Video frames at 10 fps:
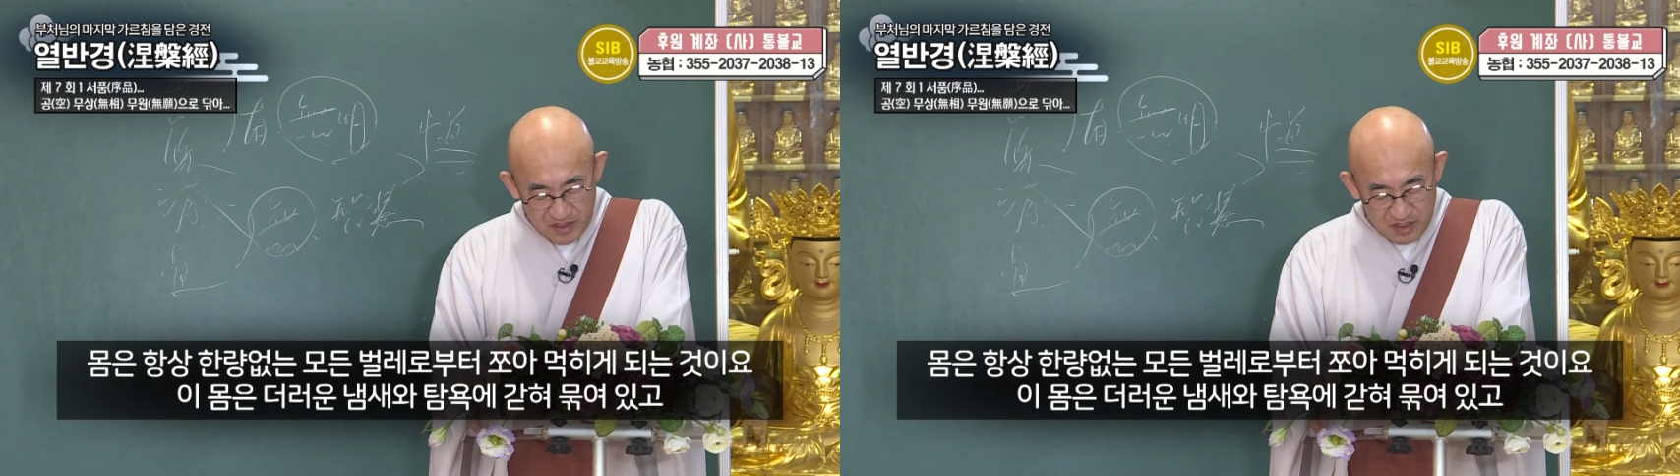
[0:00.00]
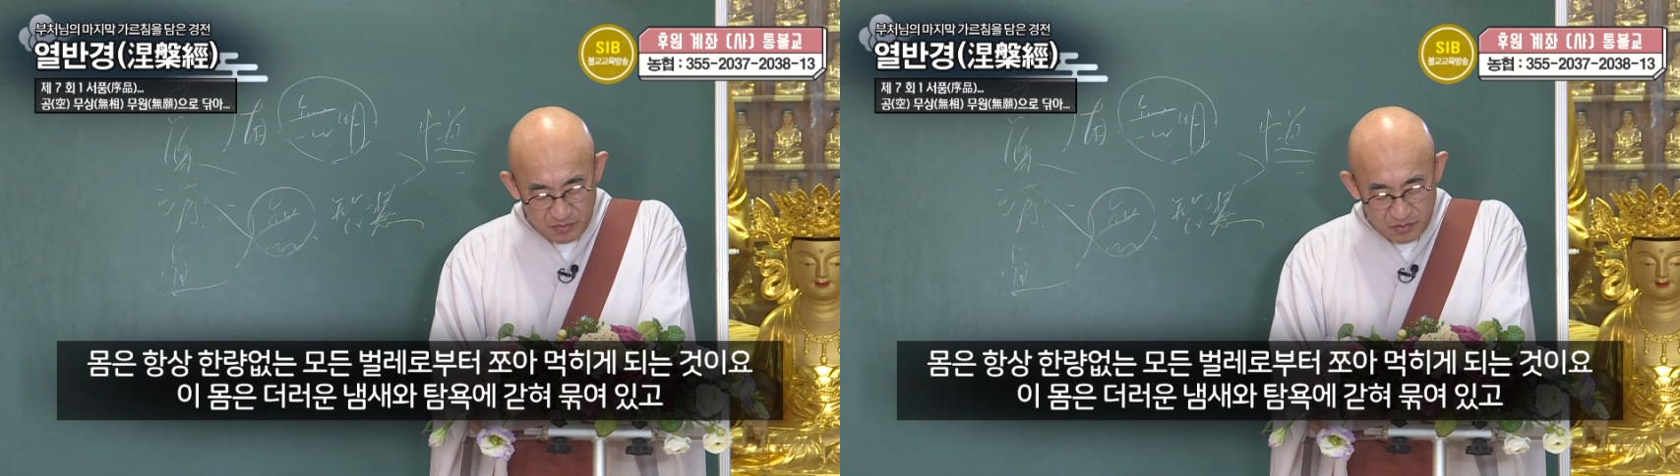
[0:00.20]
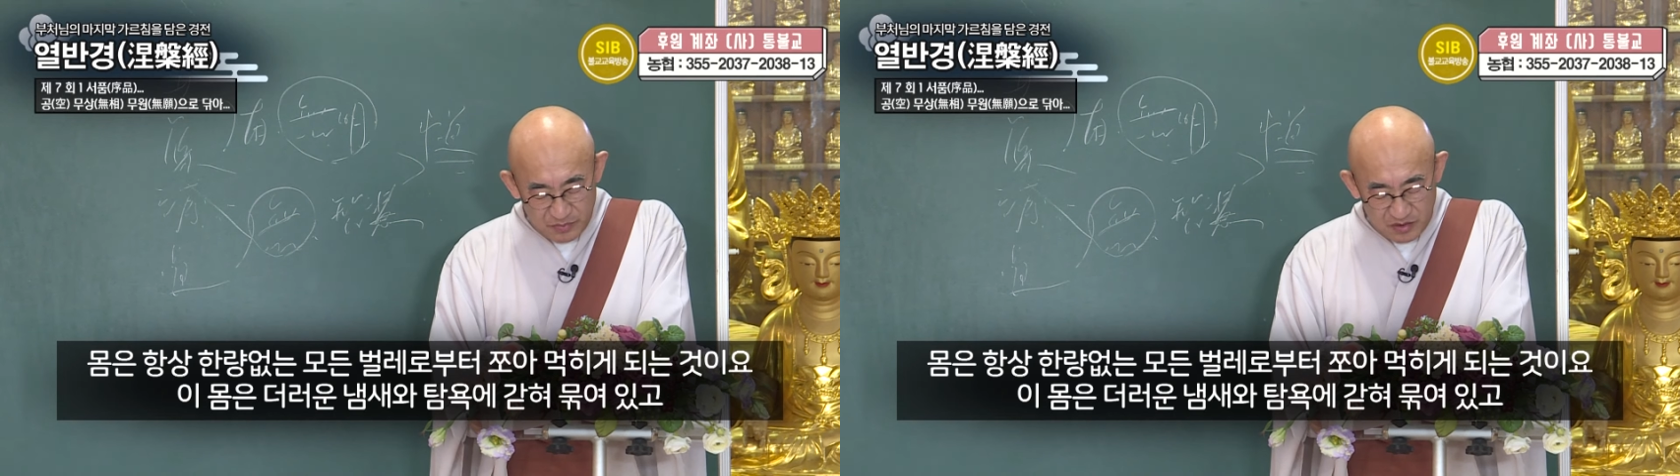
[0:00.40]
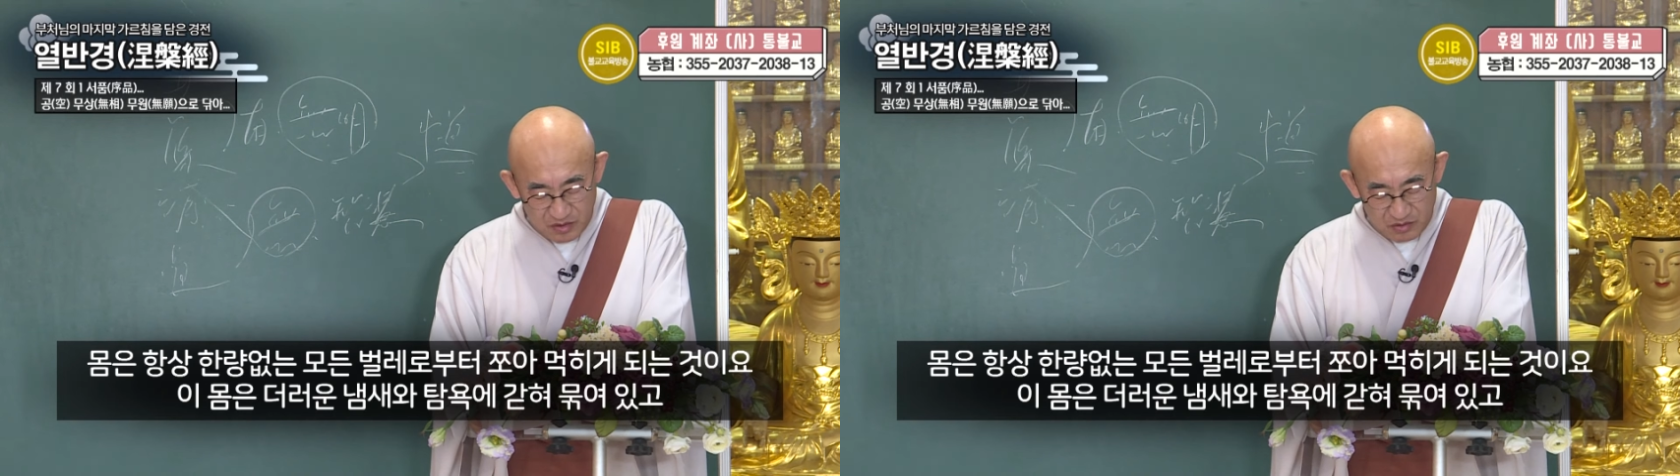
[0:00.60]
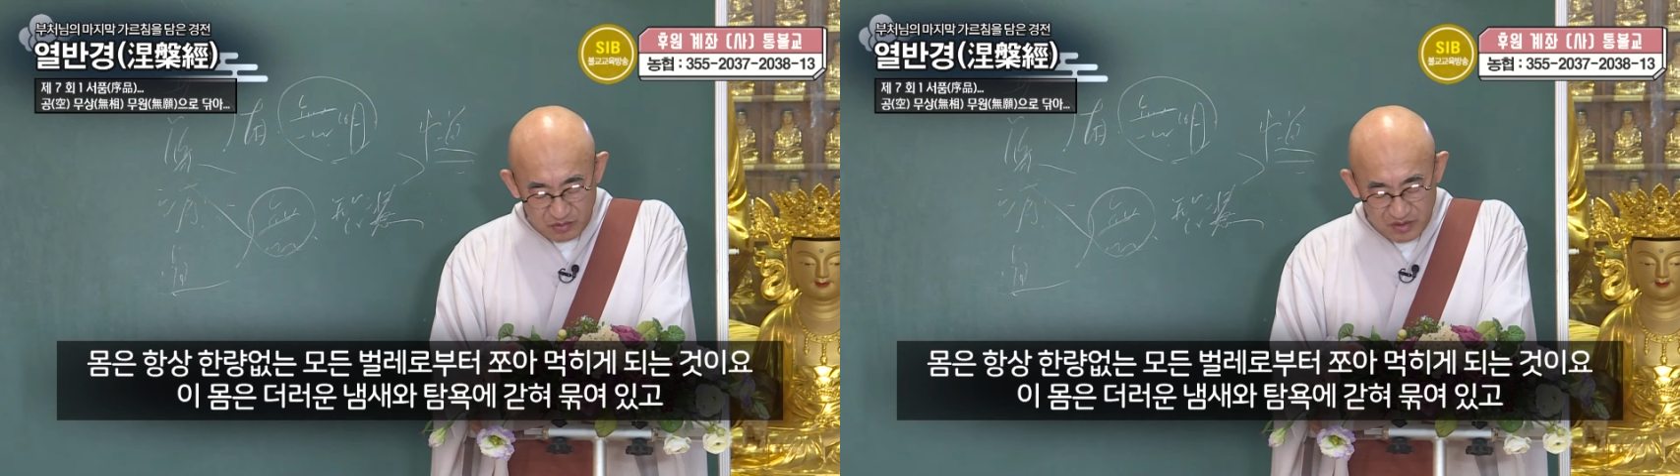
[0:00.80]
몸은
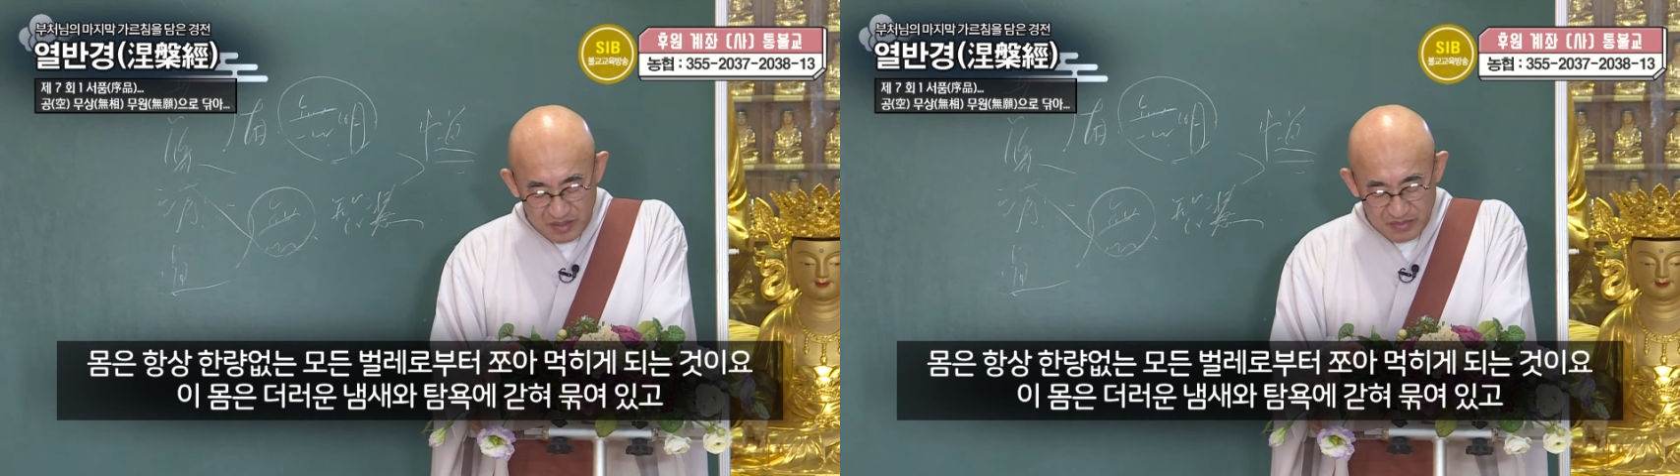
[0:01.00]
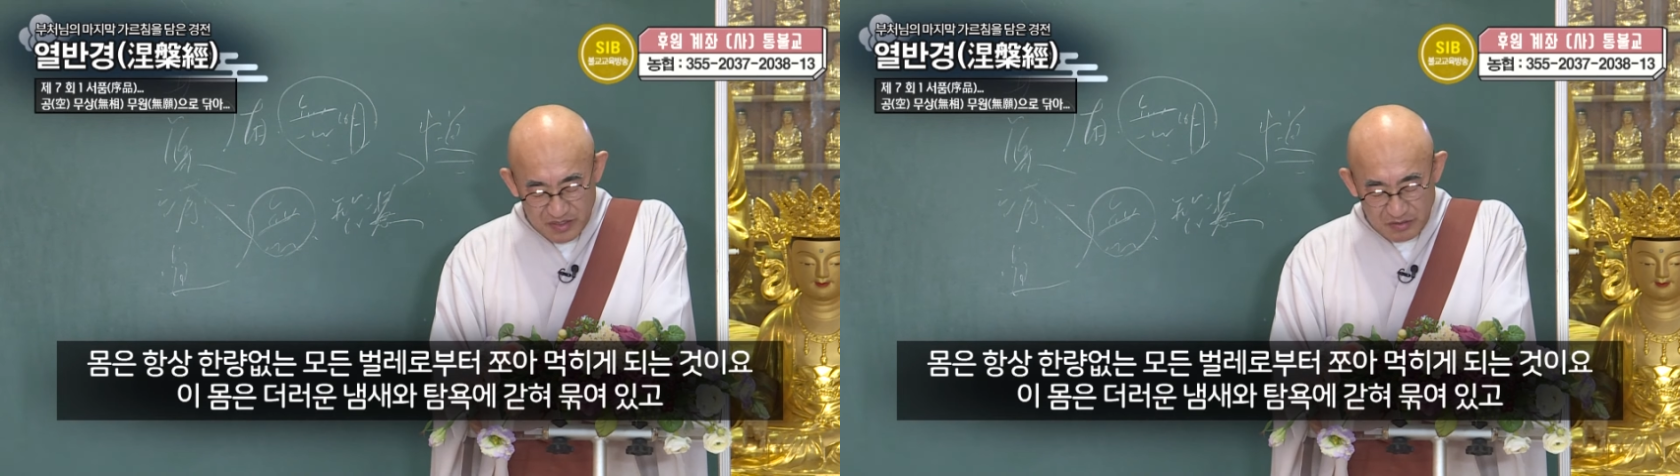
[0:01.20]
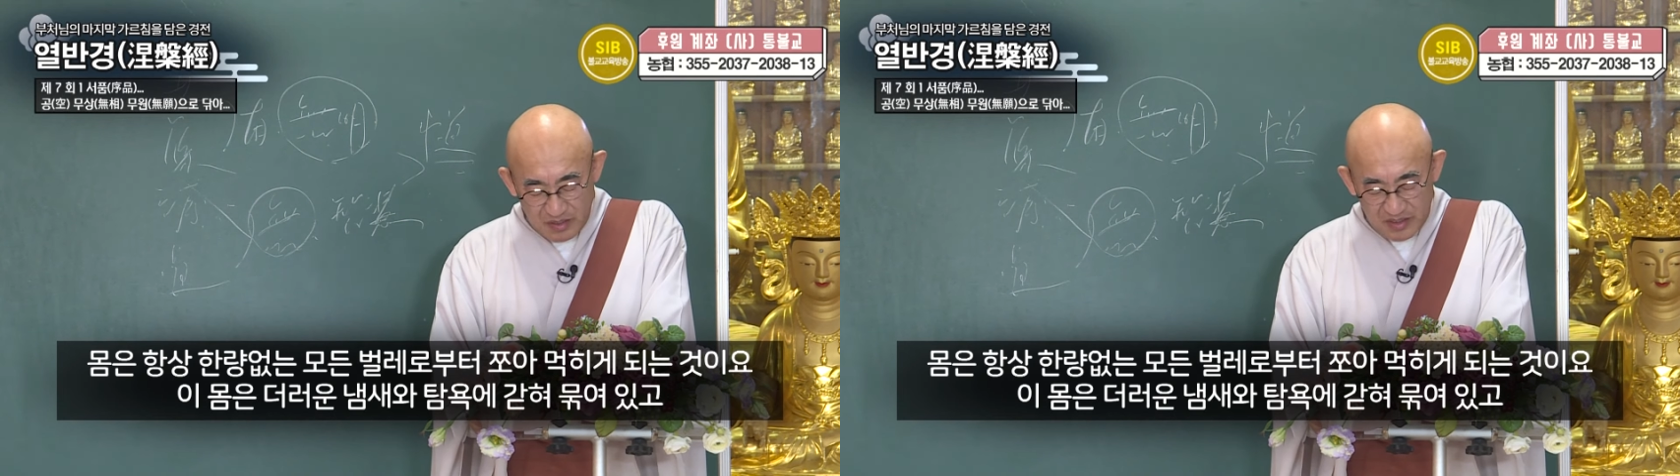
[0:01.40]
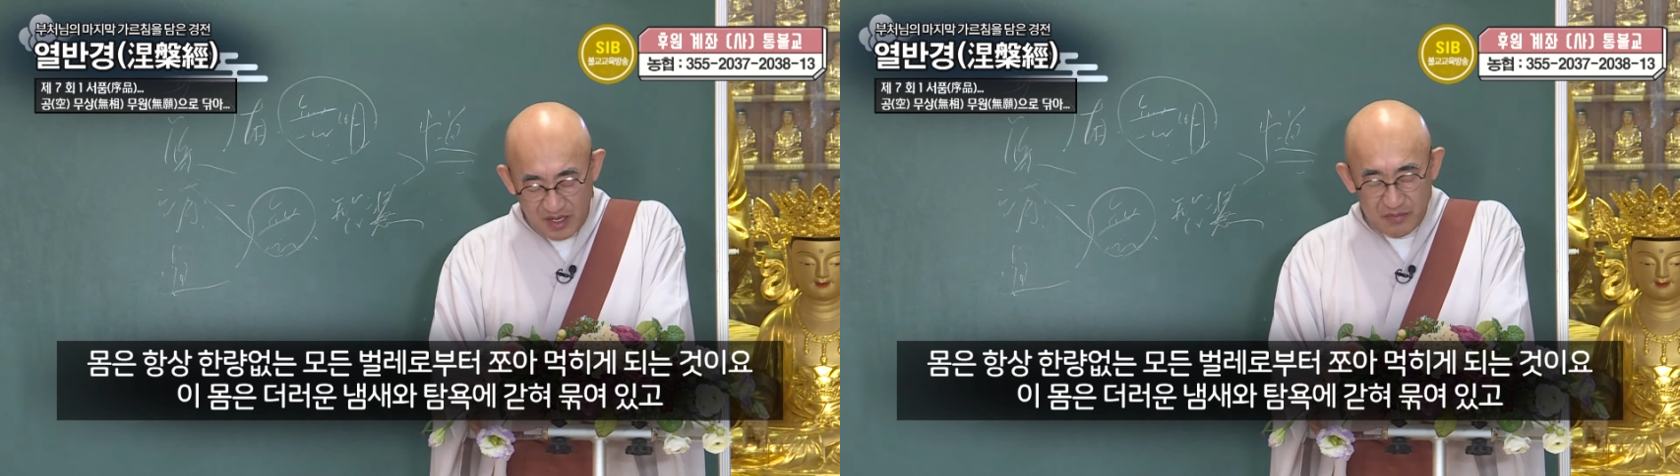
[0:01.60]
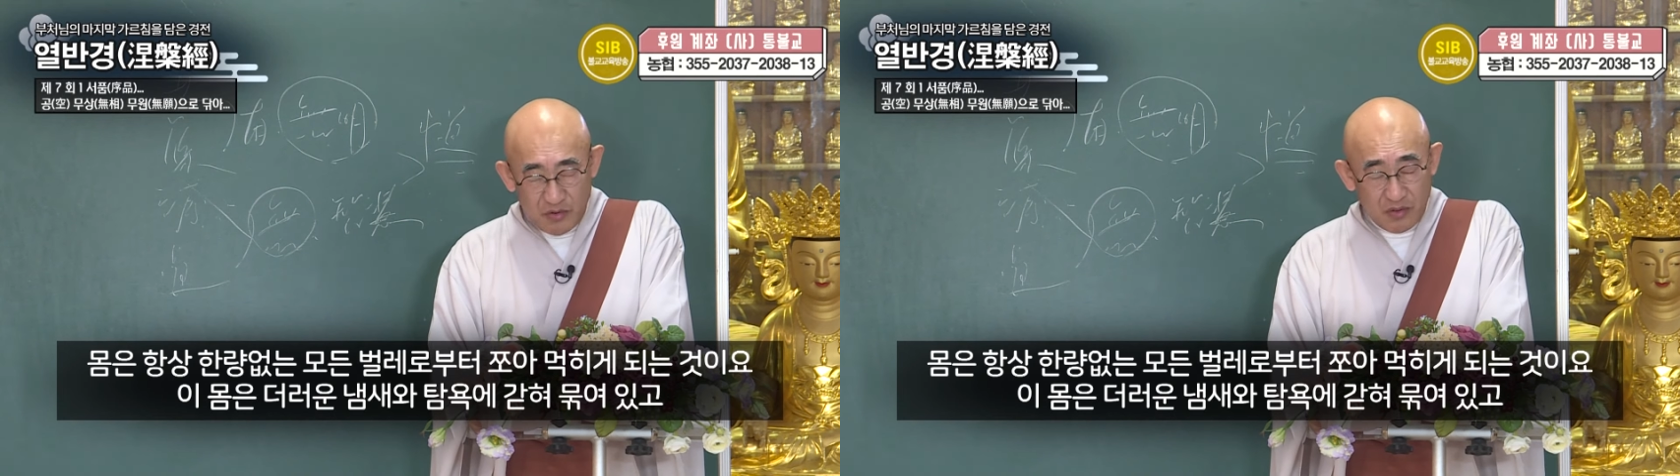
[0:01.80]
더러운 냄새와
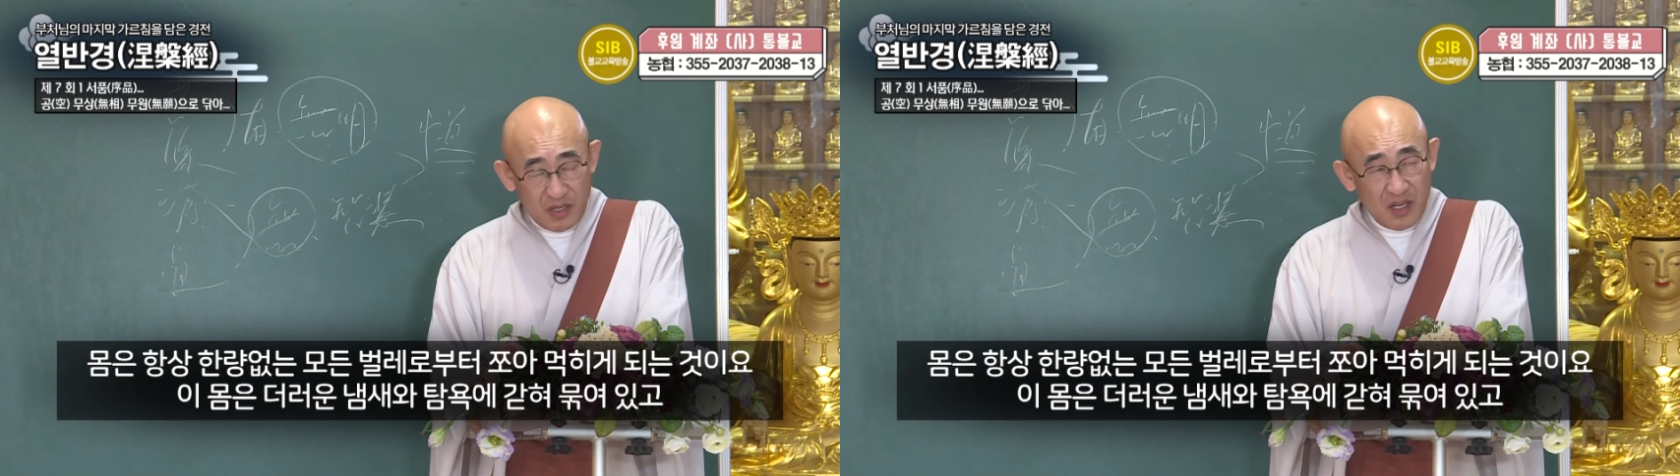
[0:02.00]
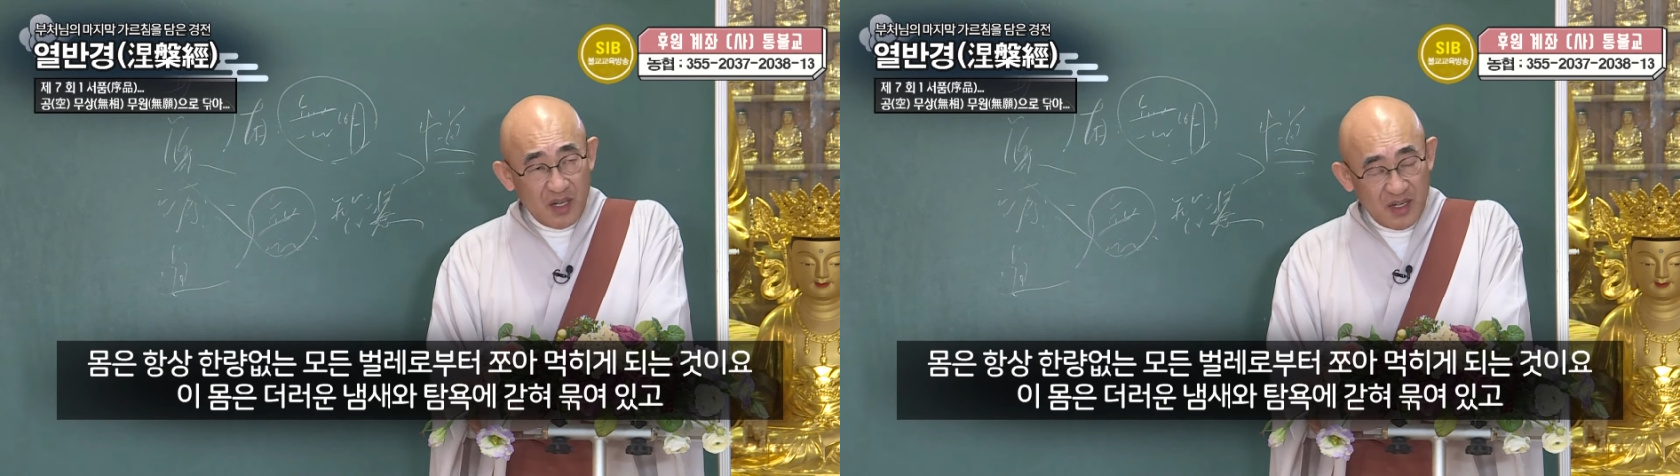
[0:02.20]
탐욕에